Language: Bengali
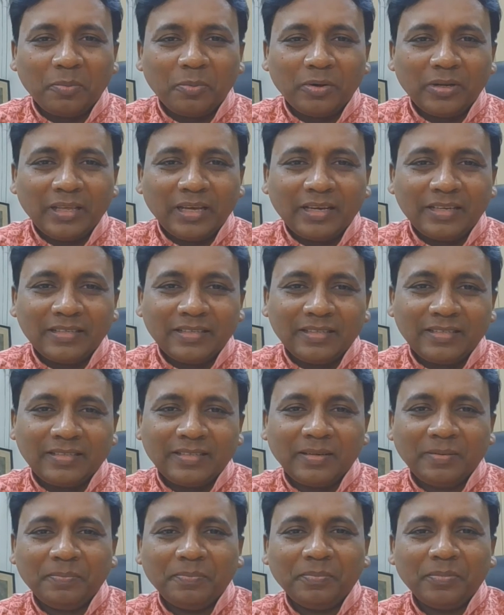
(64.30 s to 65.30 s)
পর দেখা যায়
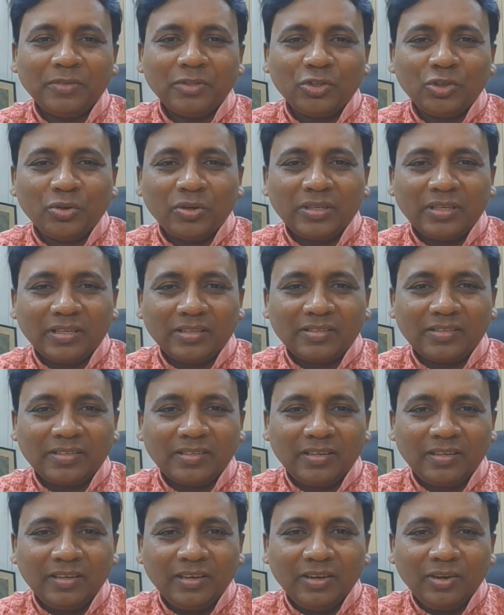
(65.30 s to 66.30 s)
যে সরে যাচ্ছি
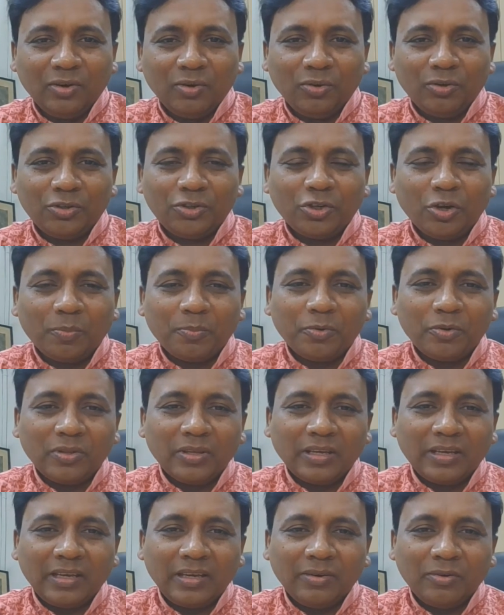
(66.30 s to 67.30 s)
ওই স্বপ্ন
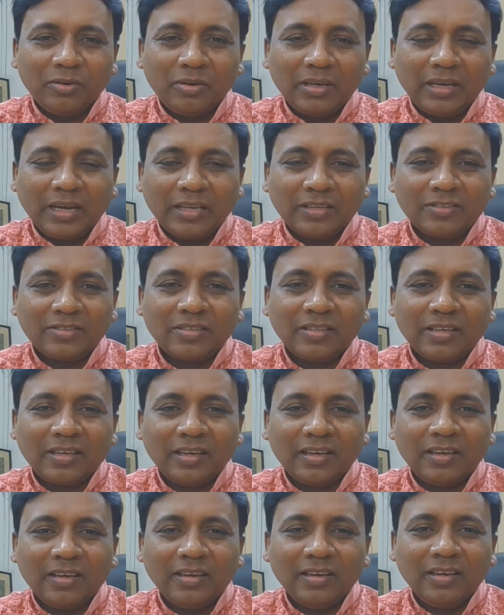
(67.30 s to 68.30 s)
থেকে ওই কাজ
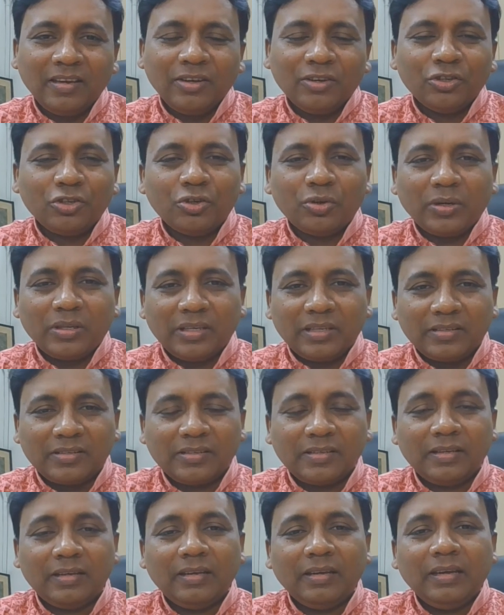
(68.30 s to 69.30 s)
থেকে সরে
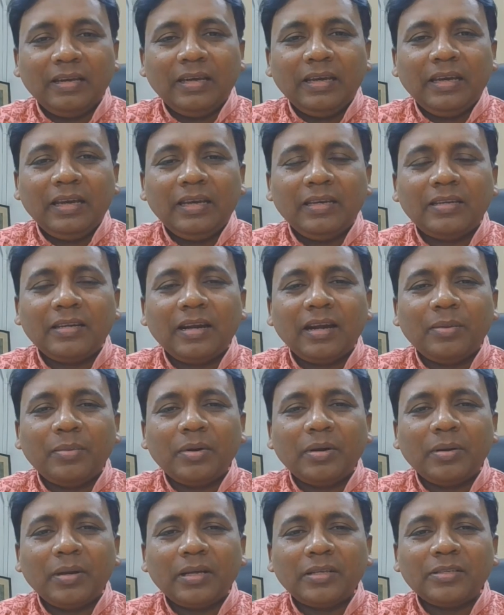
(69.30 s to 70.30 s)
যাচ্ছি এটার
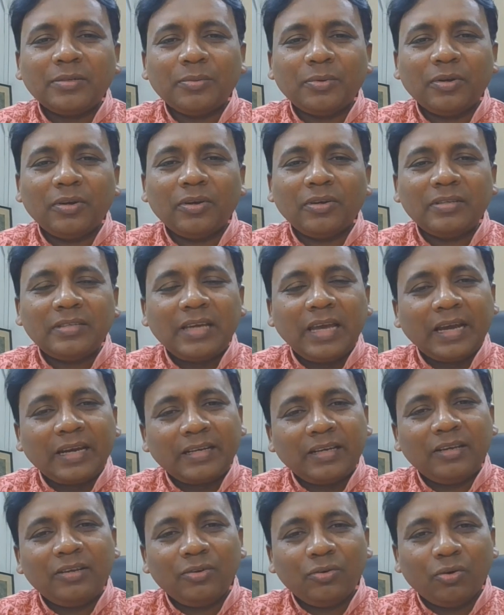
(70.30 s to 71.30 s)
আমার কাছে মনে হয় যে
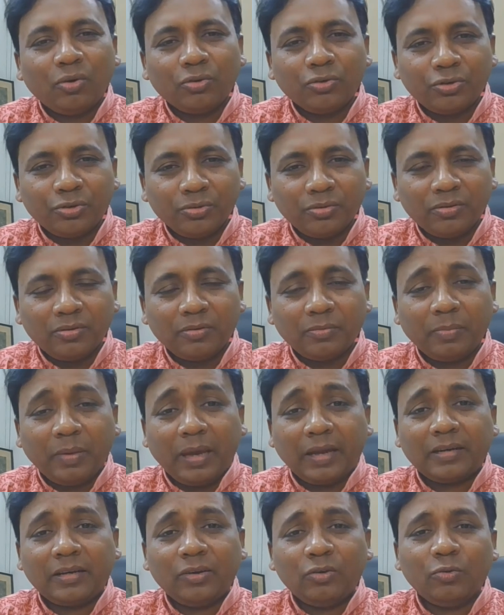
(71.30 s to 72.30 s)
একটাই ওষুধ বা
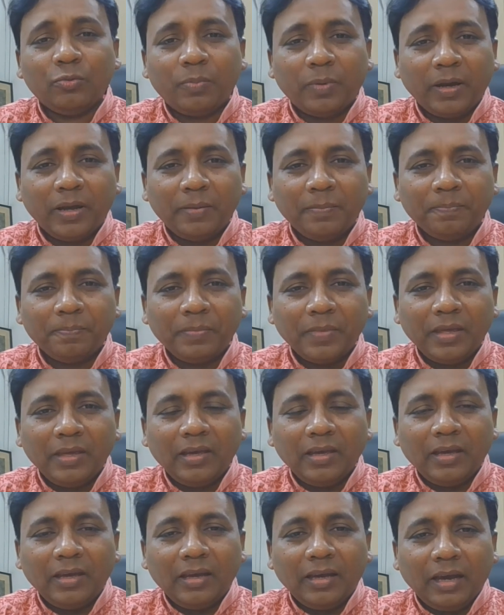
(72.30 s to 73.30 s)
একটাই উপায়
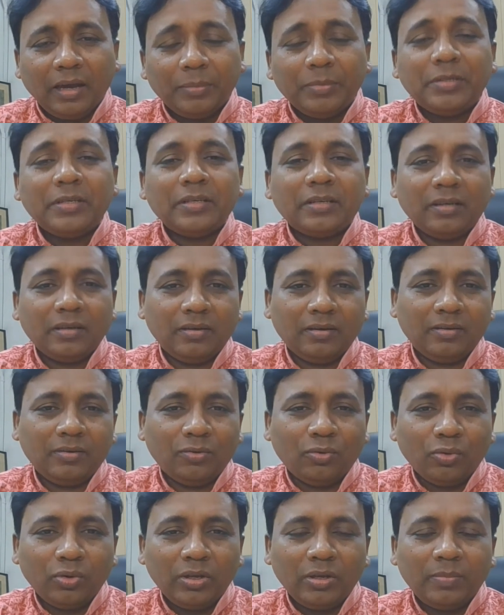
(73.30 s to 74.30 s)
আমি যেটা
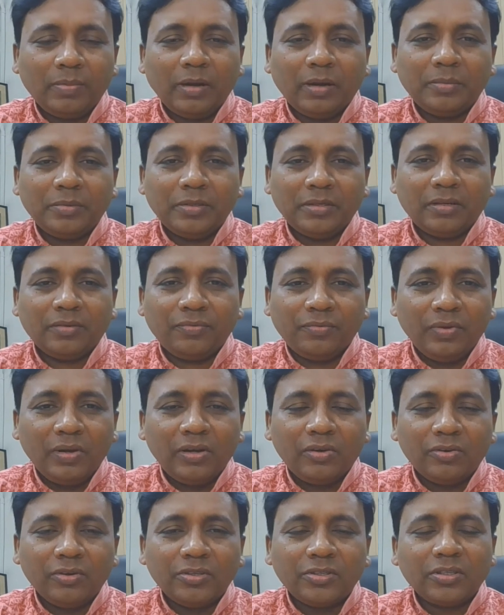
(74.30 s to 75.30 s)
করি বা আমি যেটা ফিল
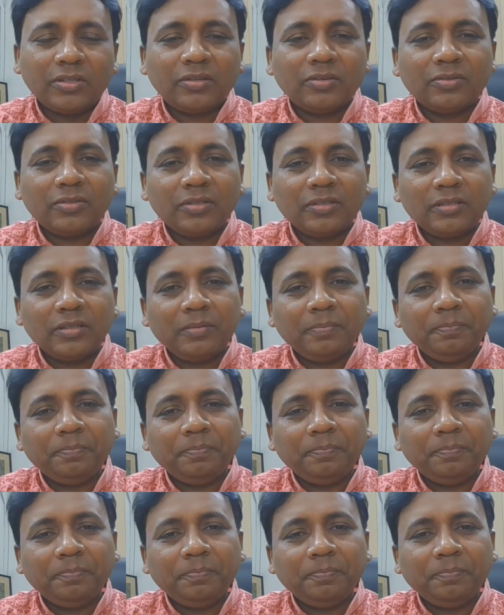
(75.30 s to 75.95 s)
করি সেটা হচ্ছে যে